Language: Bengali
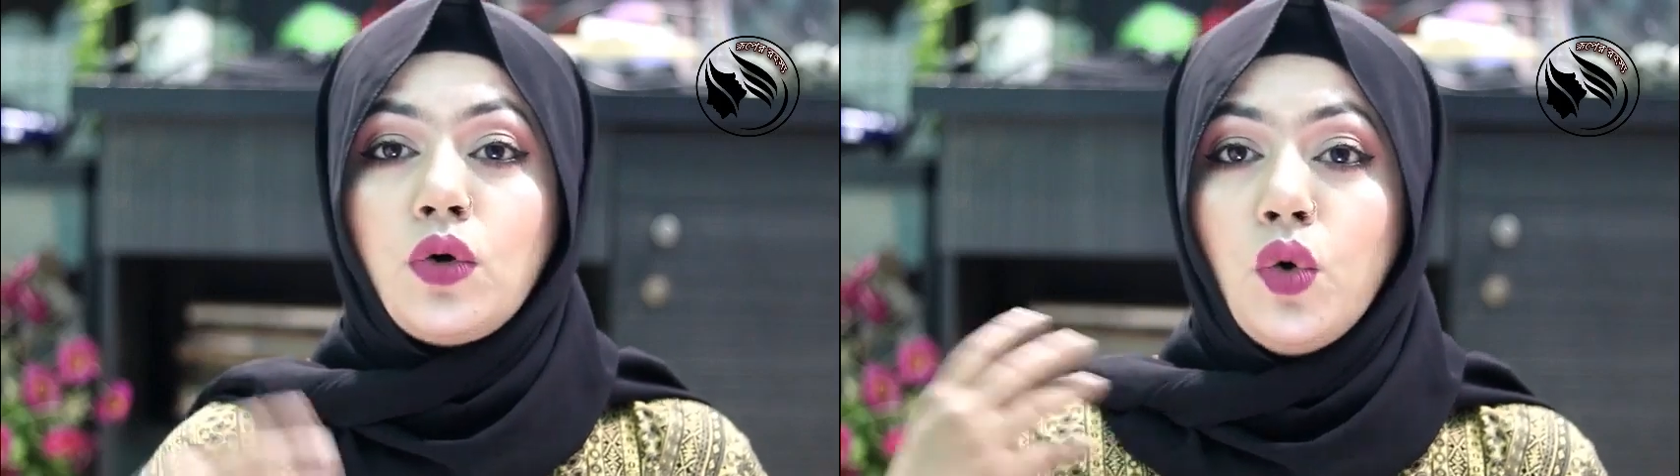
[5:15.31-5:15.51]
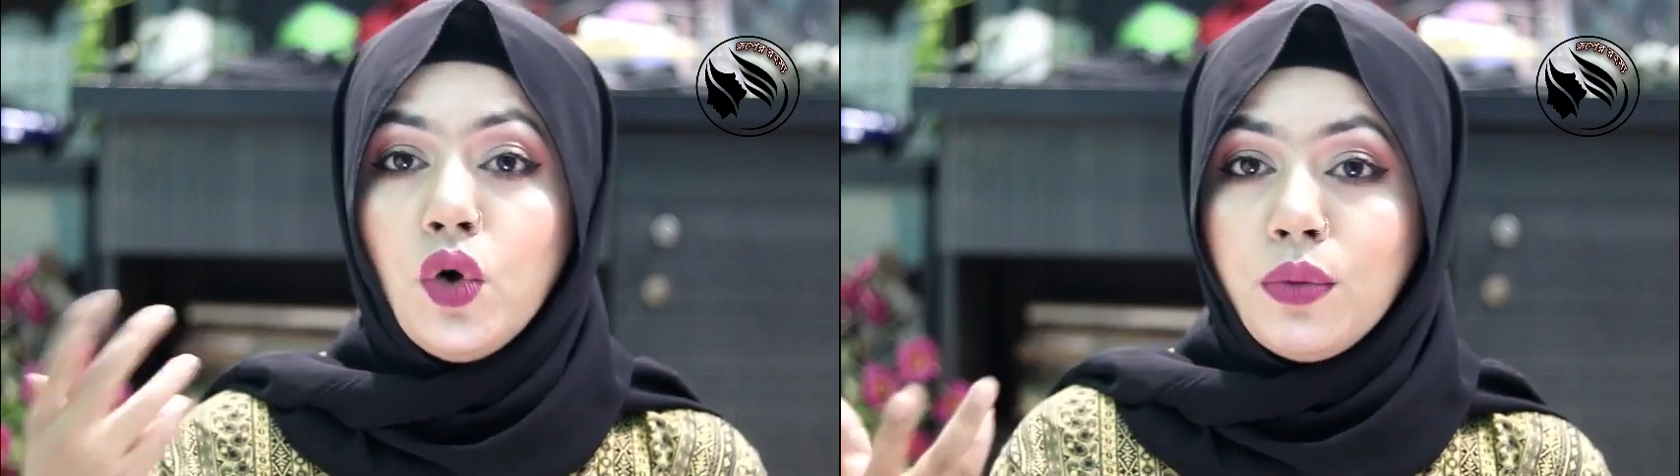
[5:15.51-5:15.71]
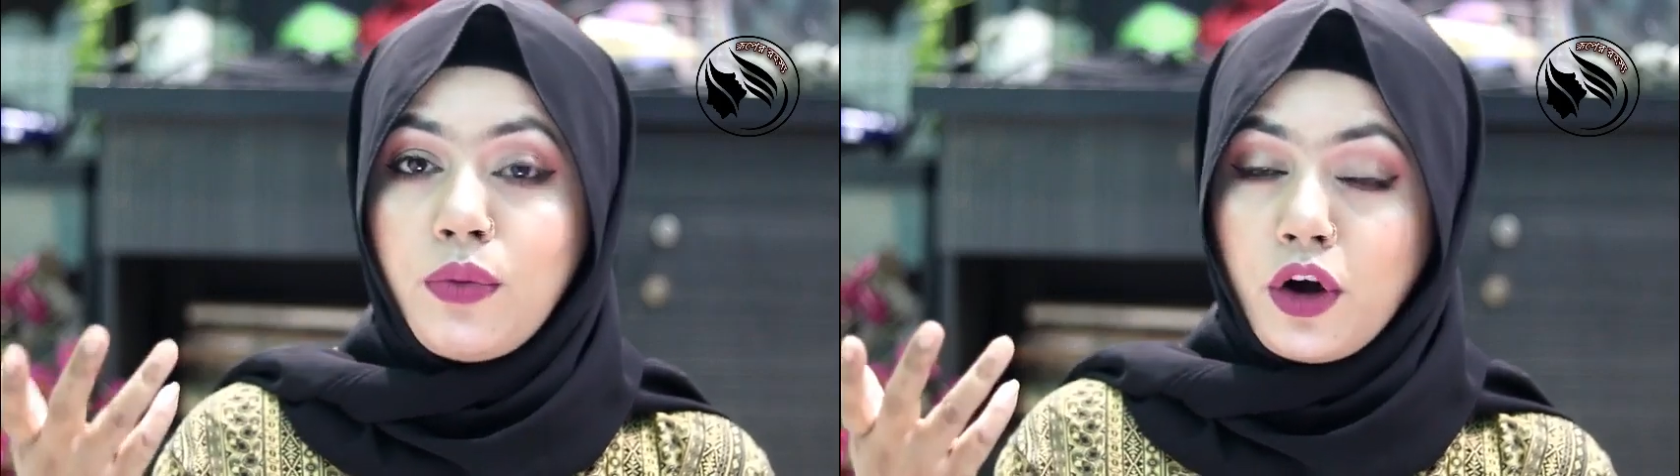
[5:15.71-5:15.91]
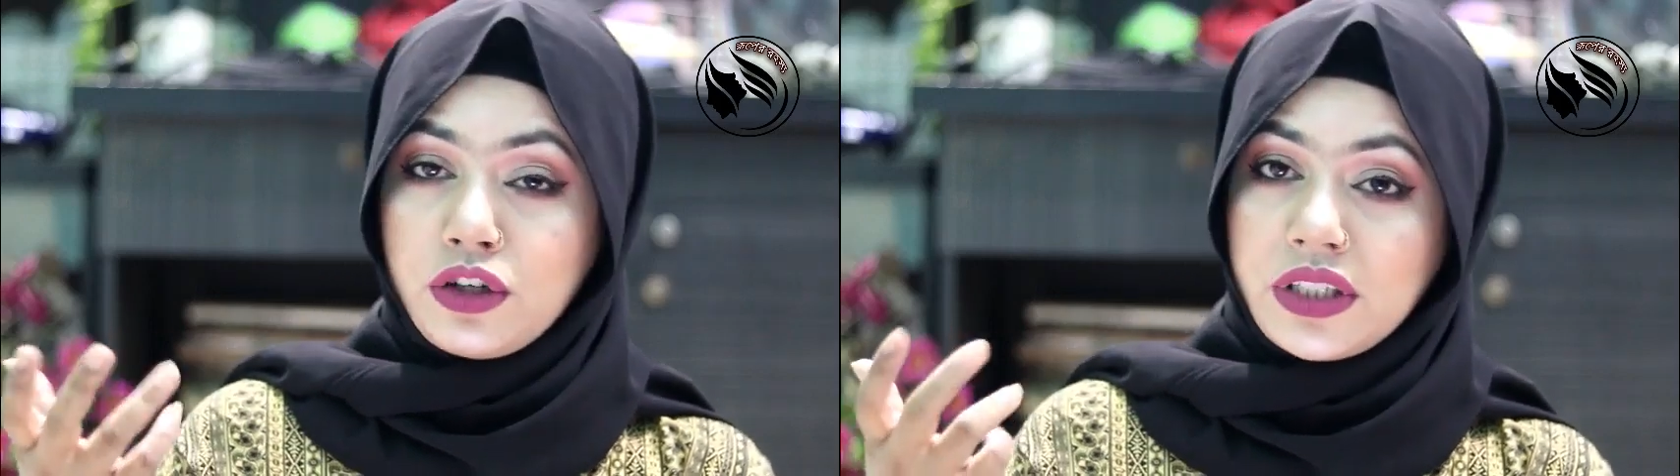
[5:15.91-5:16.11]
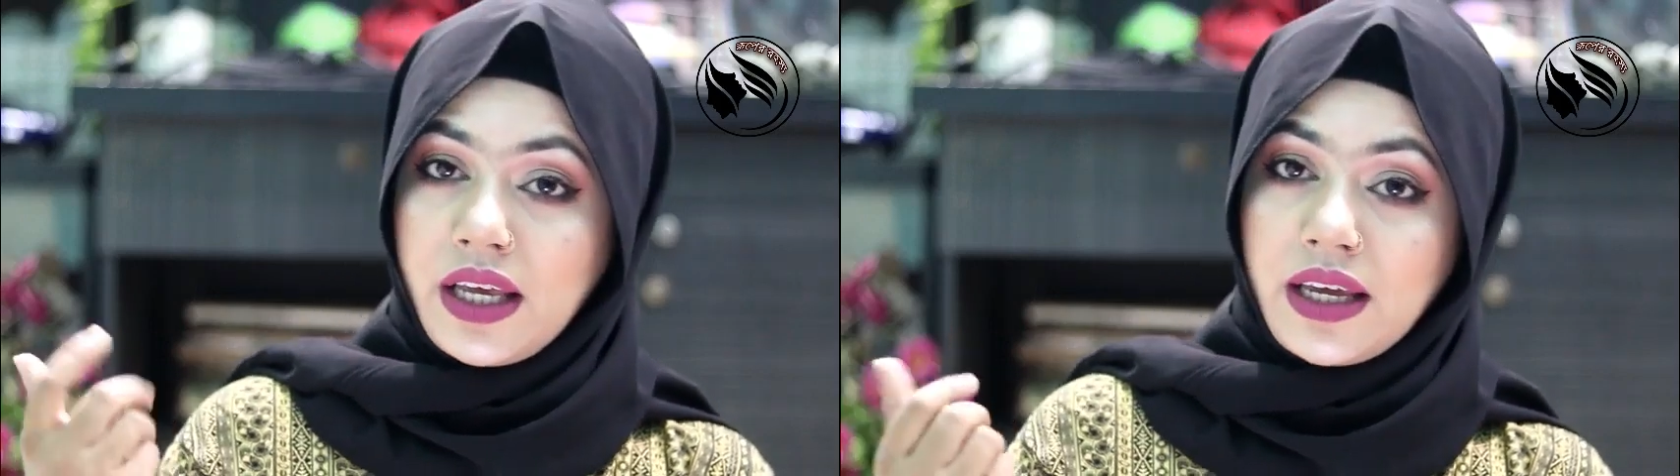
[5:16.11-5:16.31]
কোন
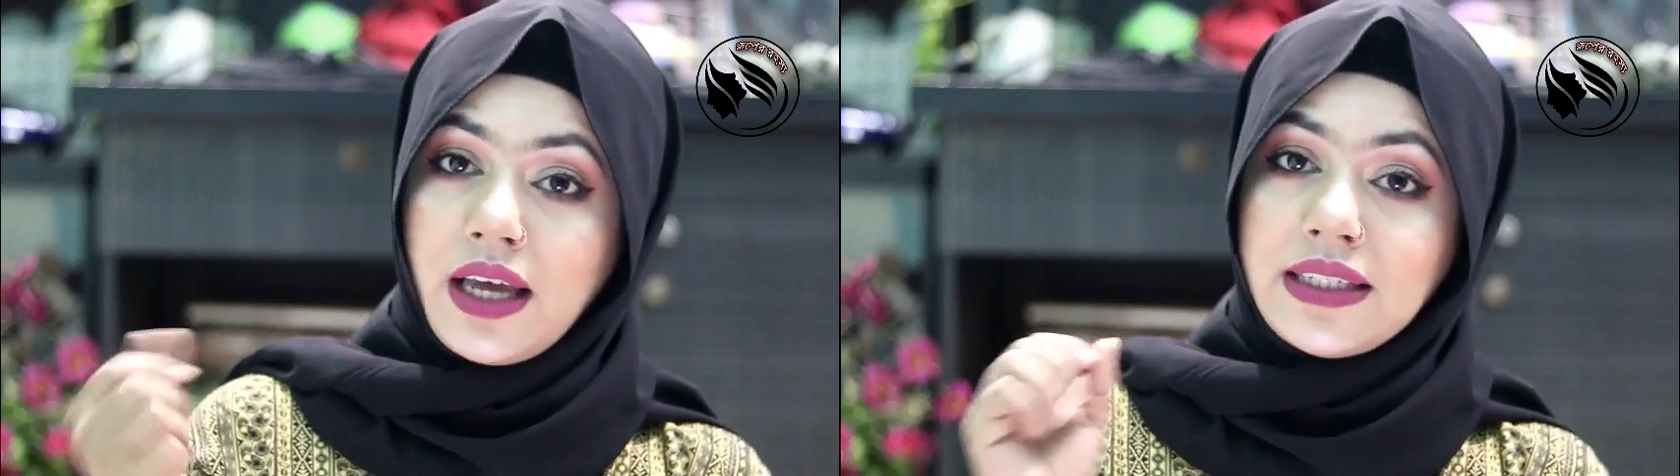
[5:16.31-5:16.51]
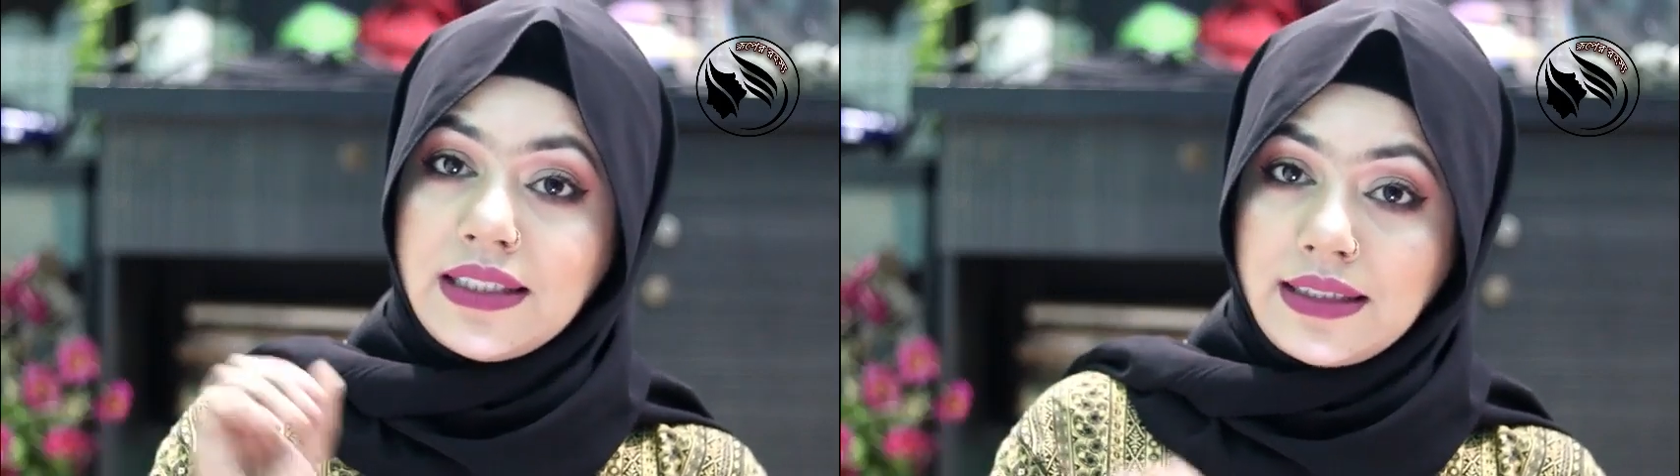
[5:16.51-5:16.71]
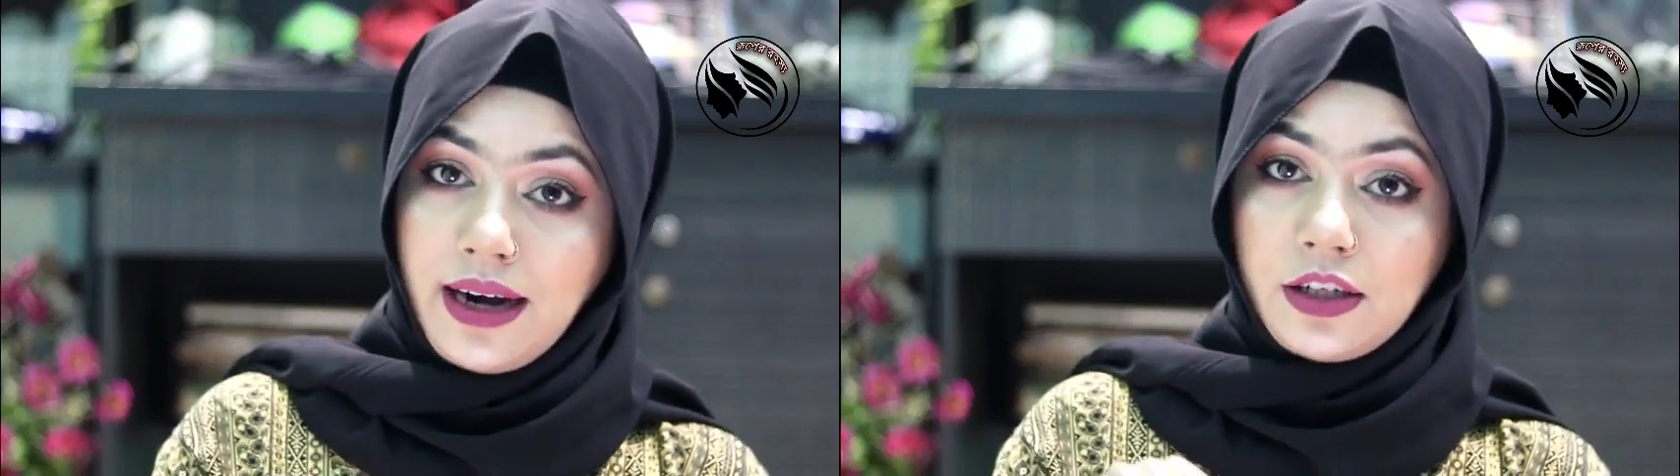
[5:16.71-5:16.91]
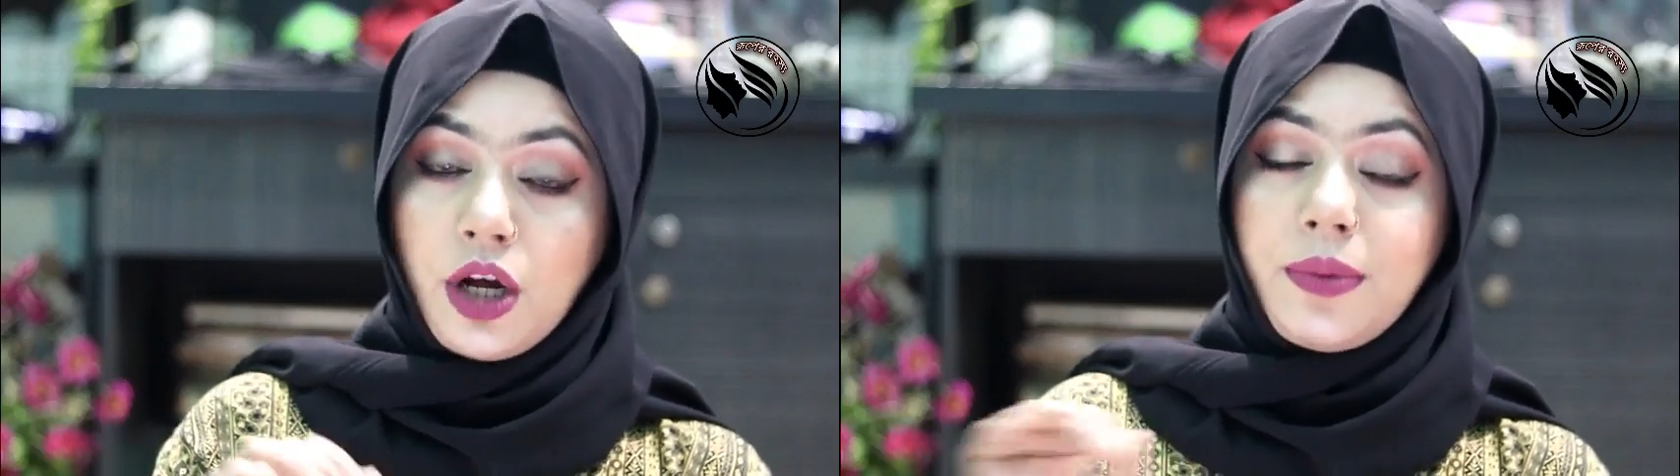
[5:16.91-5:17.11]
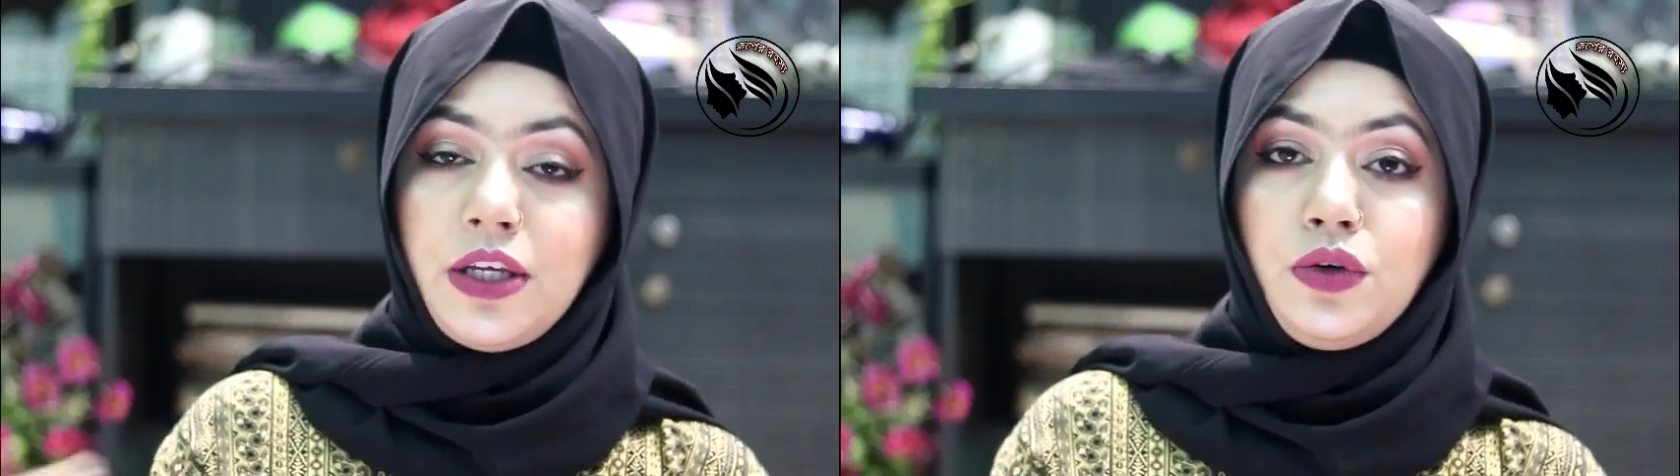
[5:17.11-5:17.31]
বয়স থেকে স্টার্ট
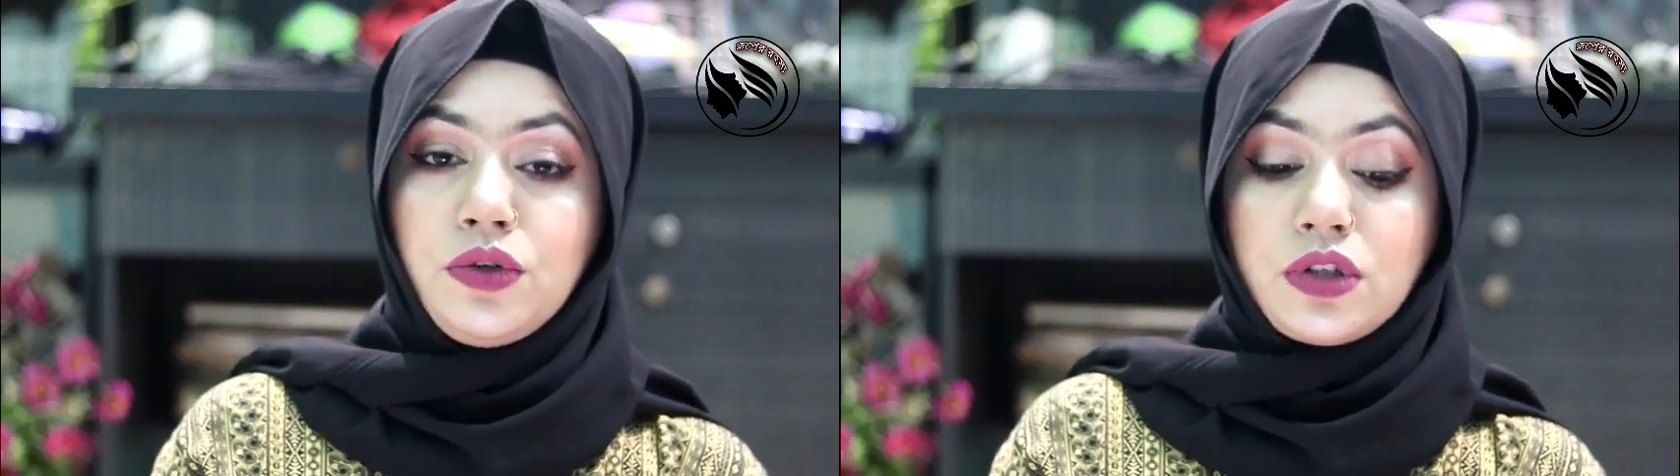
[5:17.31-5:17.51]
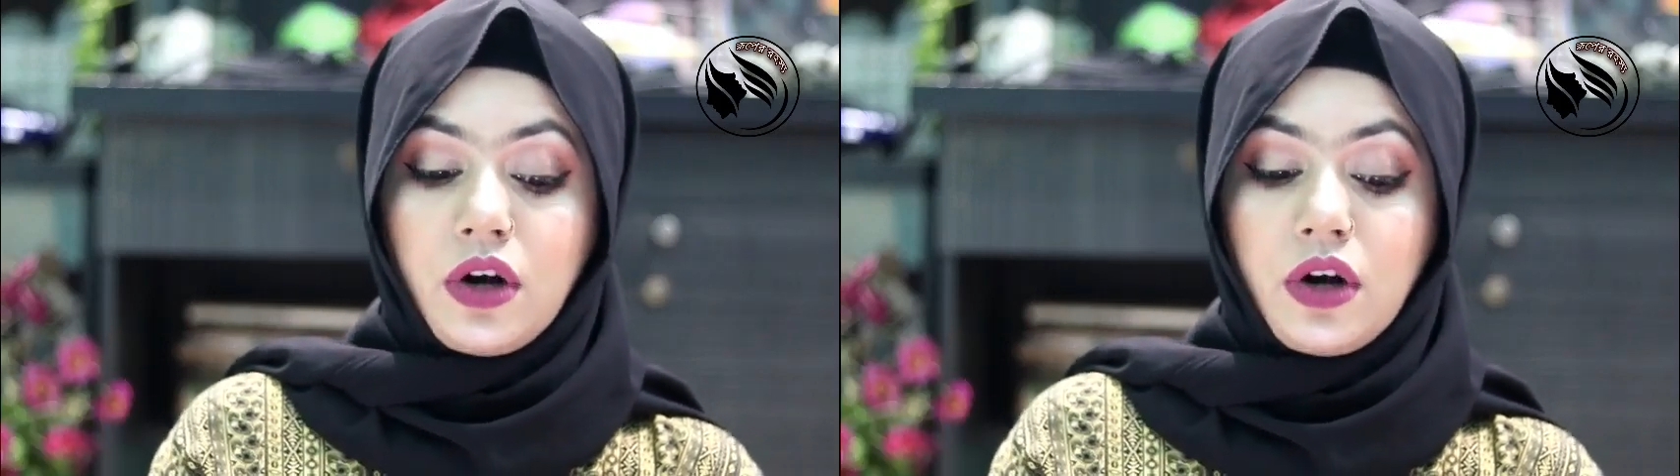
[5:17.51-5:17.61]
হবে ইউজ